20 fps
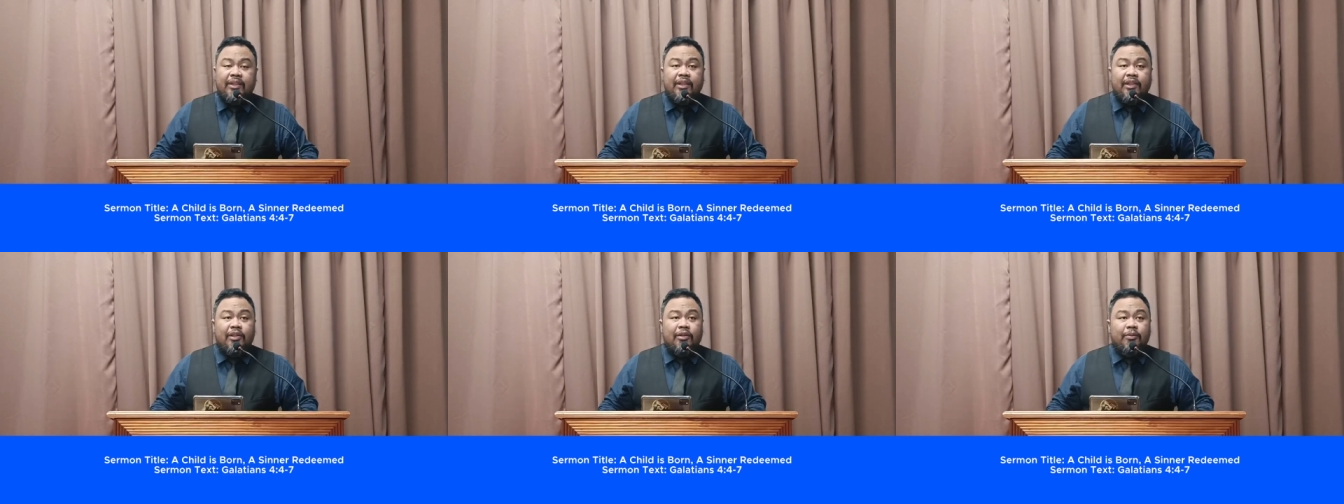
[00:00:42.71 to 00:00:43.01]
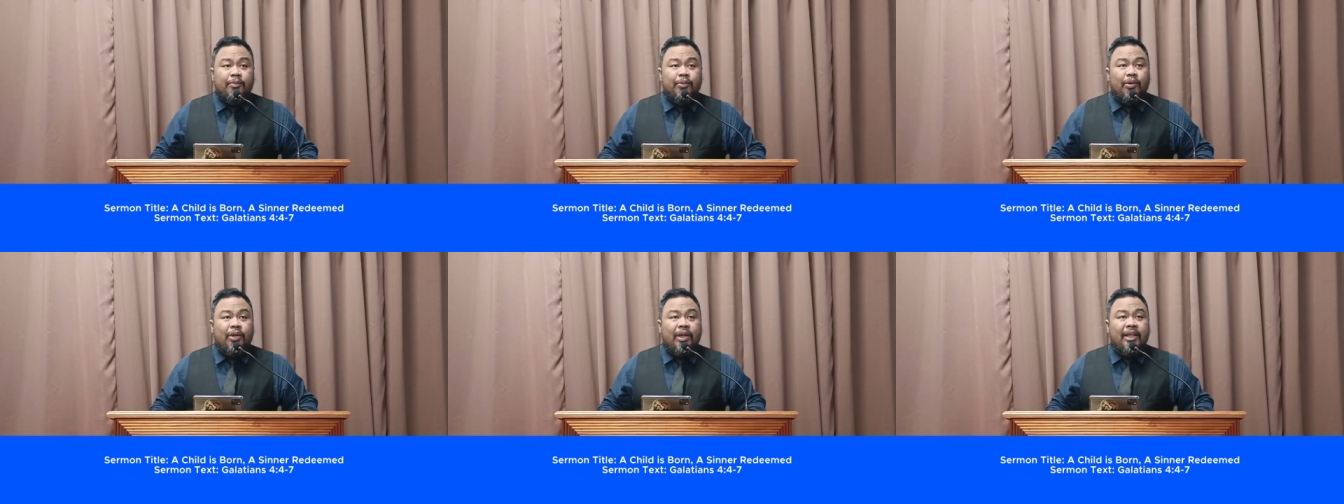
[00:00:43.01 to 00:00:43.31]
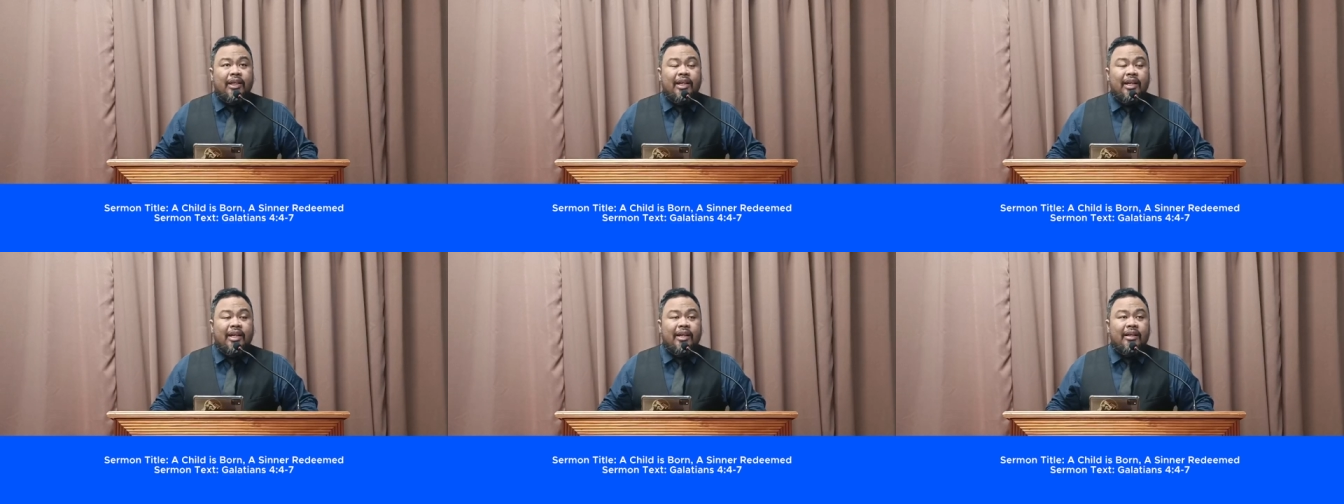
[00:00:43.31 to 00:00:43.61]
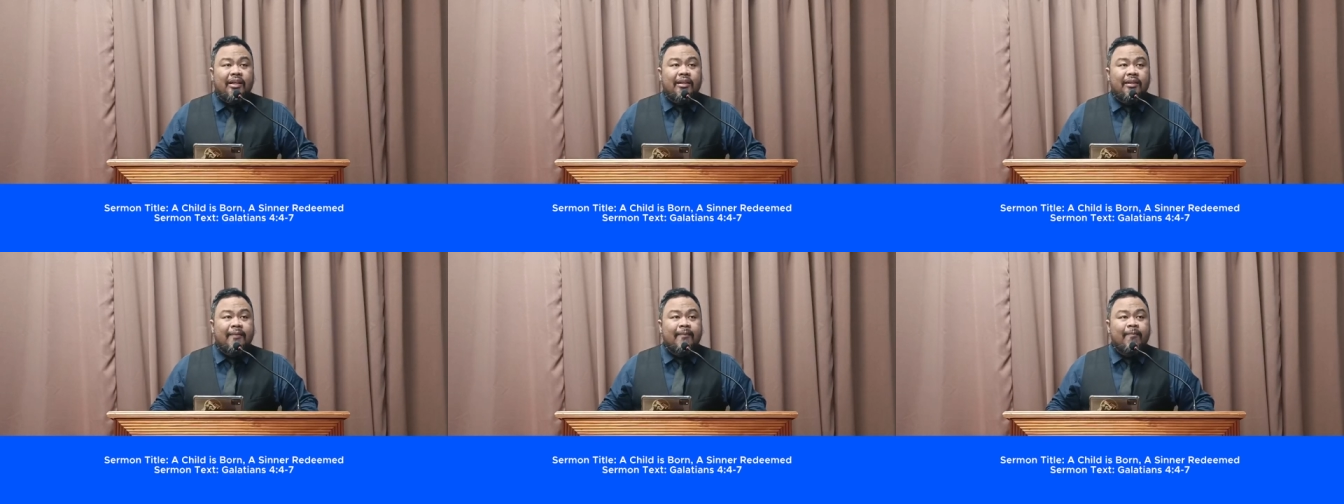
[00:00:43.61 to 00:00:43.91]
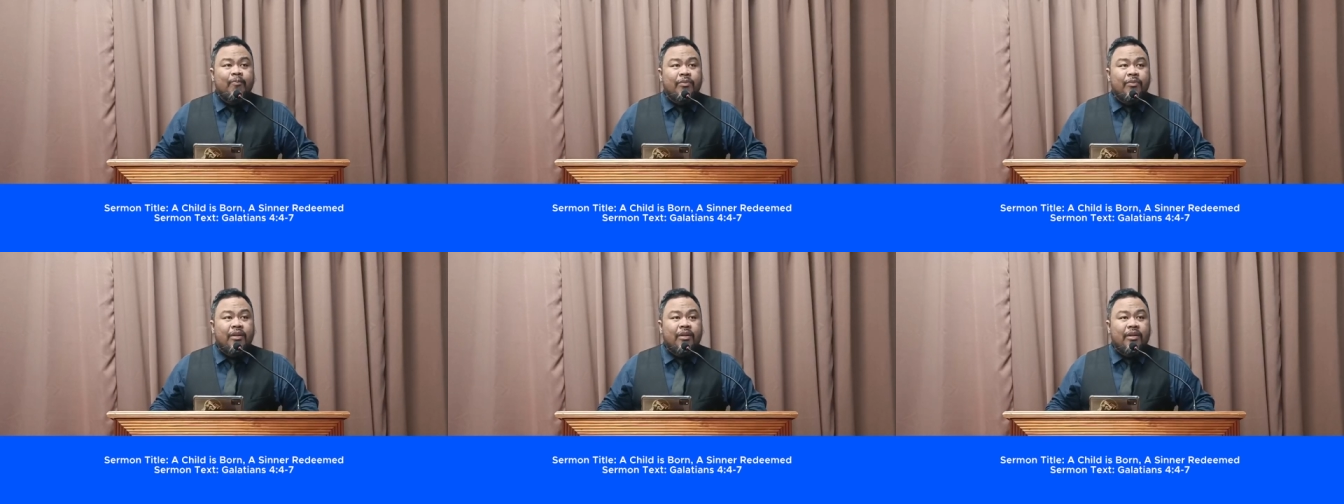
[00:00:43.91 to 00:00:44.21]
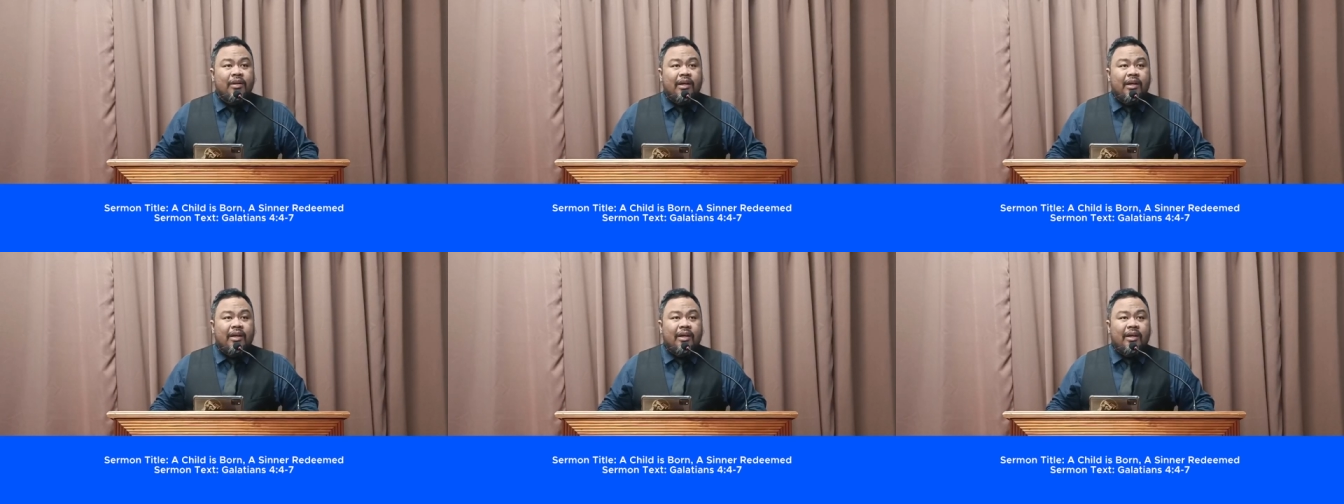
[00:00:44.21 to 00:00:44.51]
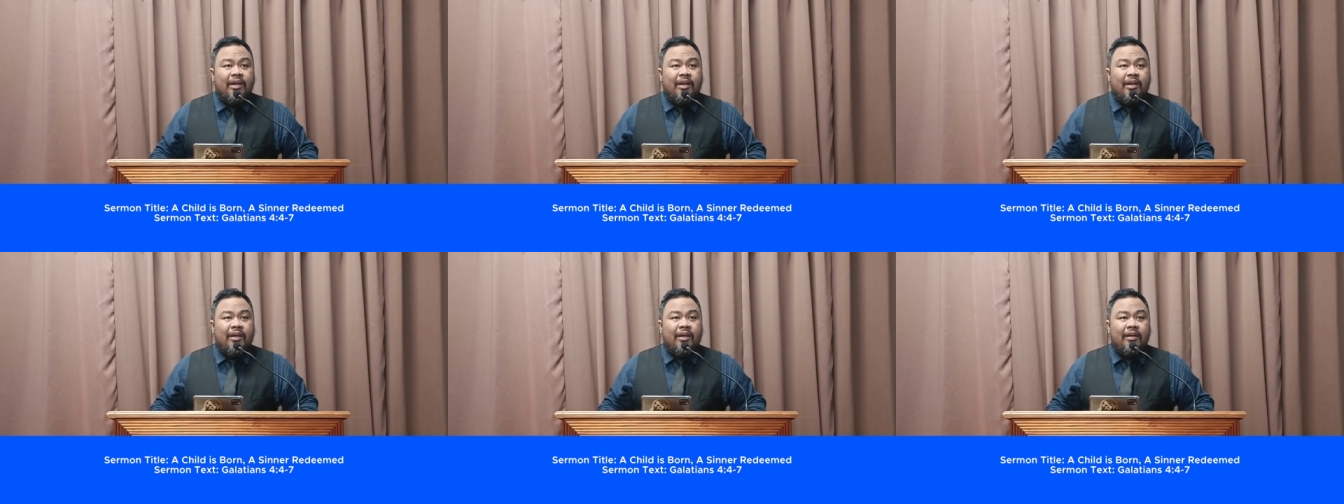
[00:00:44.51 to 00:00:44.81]
Ito po ay ang
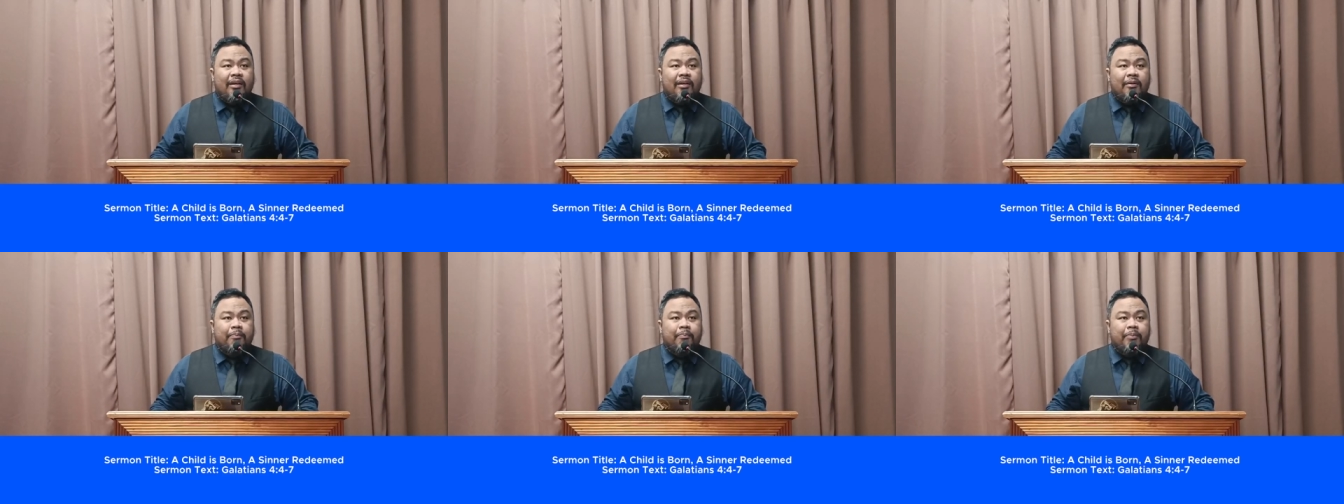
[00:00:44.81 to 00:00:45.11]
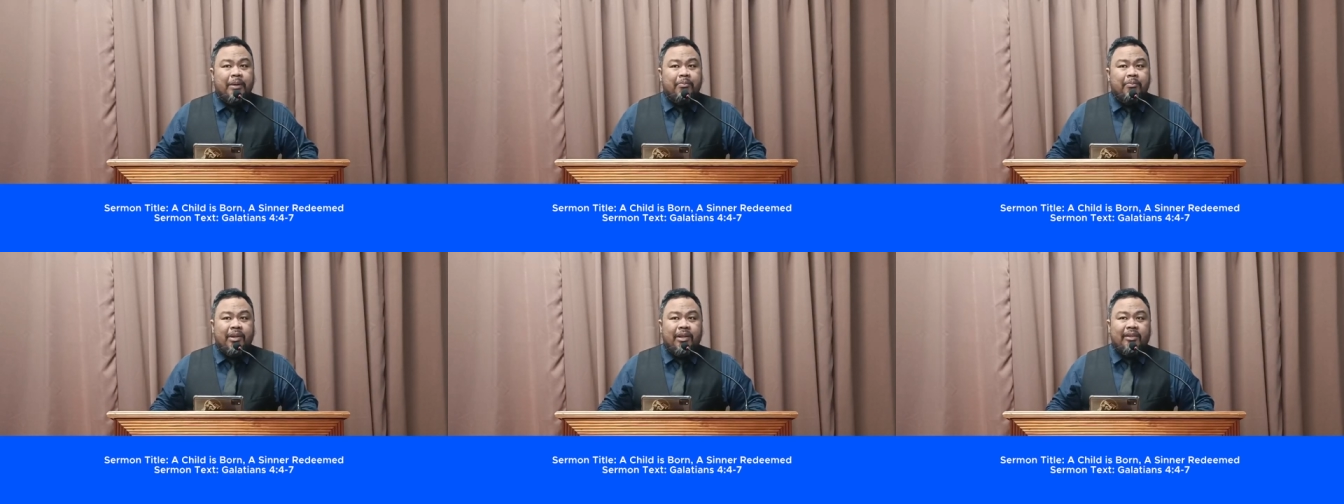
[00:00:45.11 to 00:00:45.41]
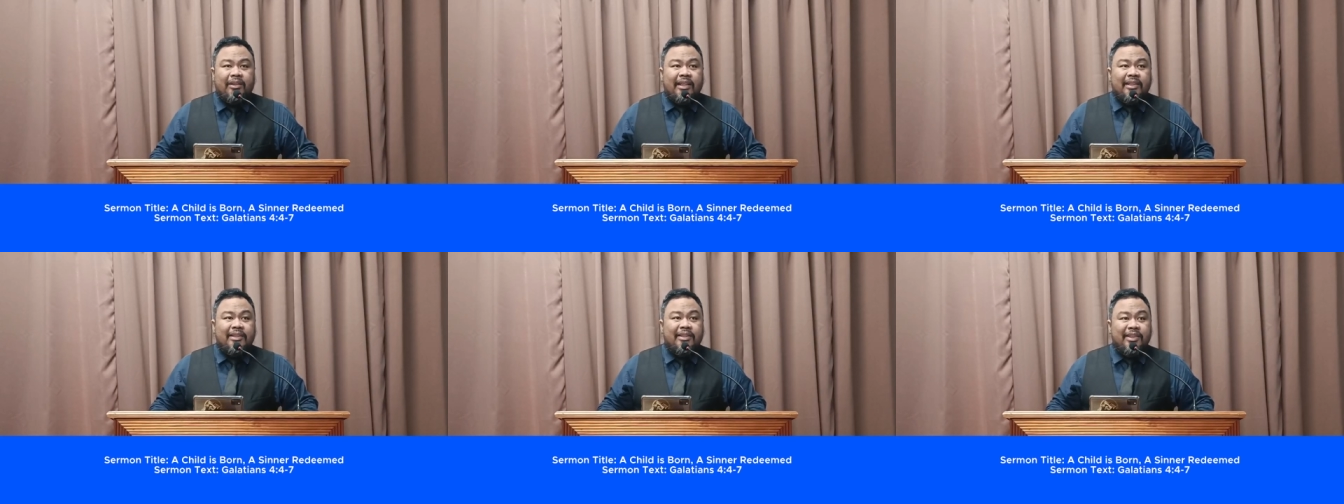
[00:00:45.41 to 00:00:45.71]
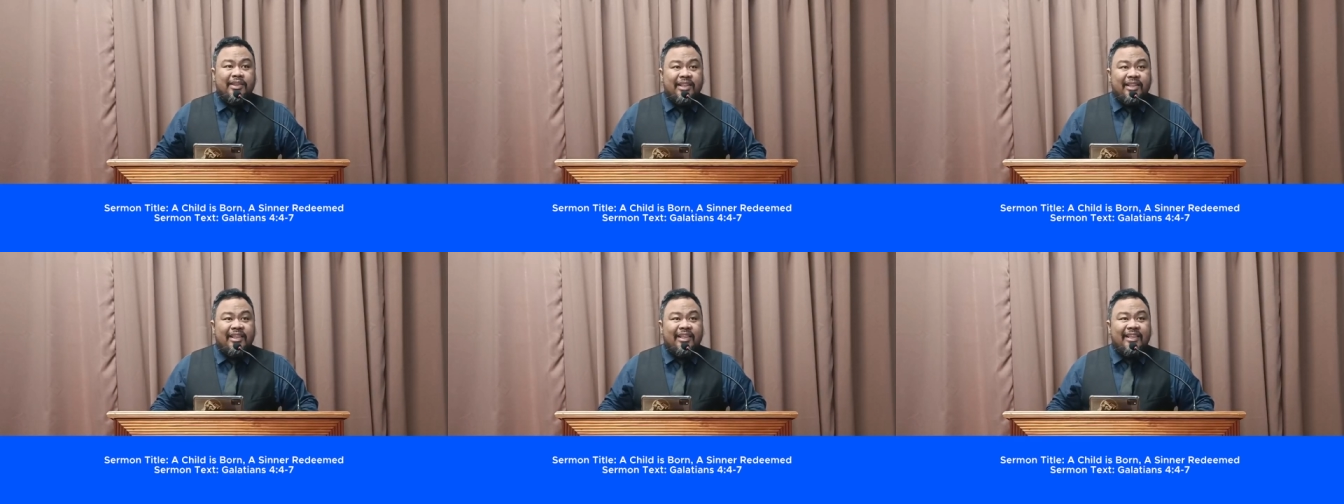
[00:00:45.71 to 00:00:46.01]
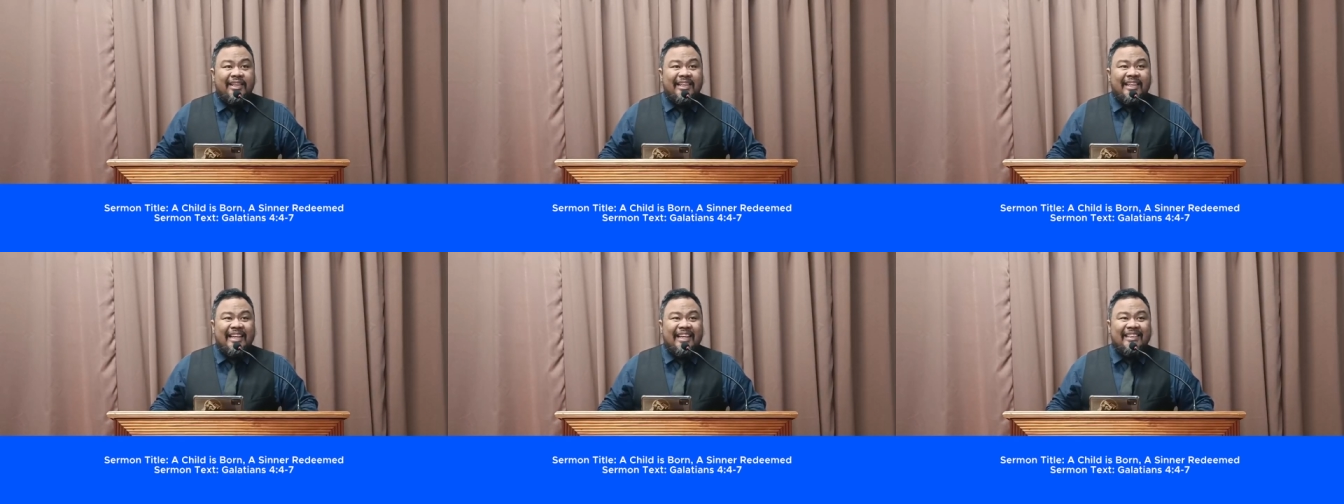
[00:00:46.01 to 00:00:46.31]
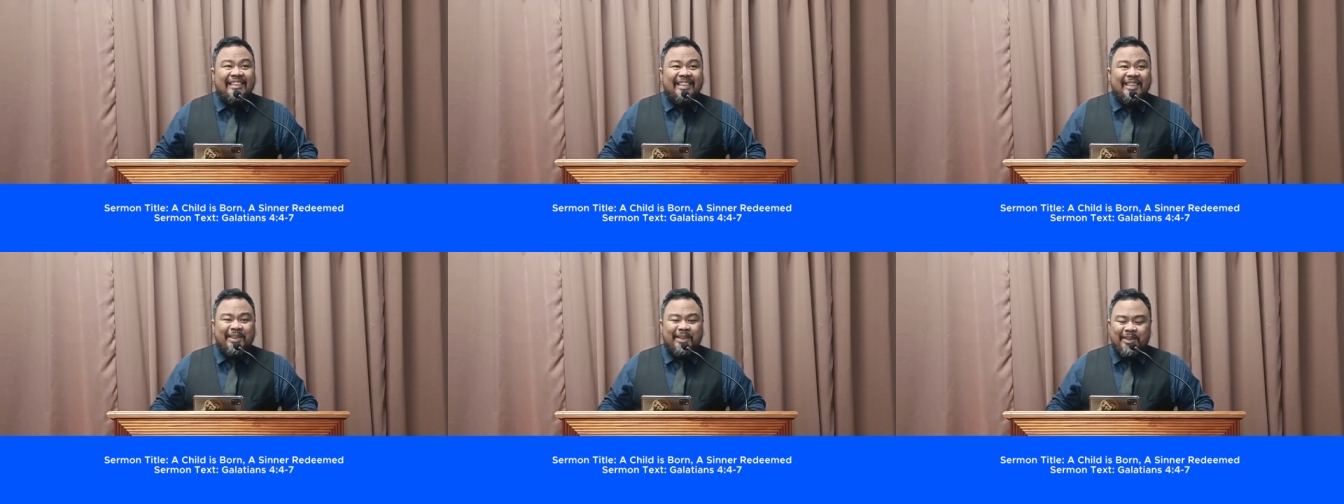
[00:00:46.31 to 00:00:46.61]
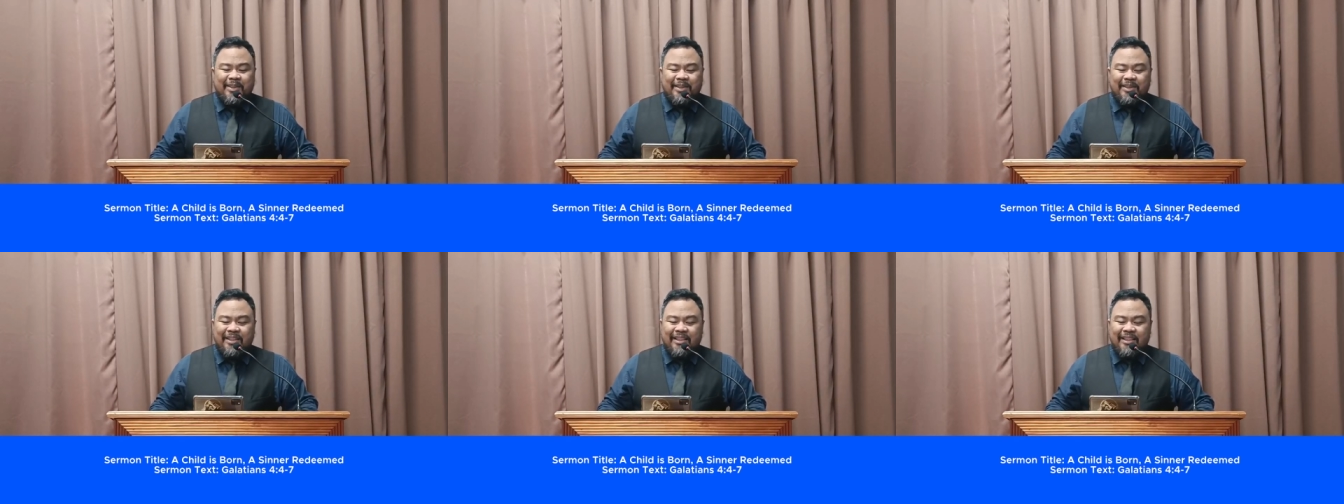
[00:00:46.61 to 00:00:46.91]
uh, public text reading rin natin. No?